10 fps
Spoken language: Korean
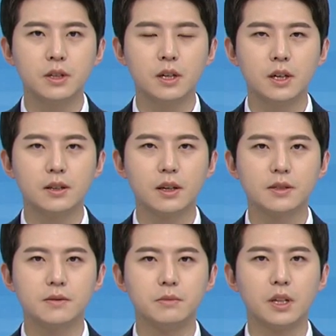피해가
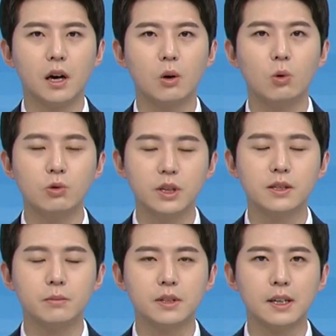잇따랐습니다.
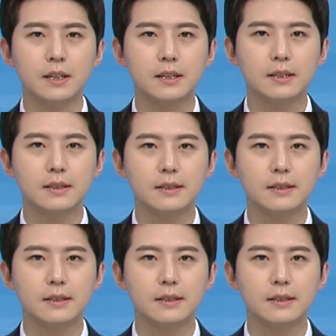고우리 기자입니다.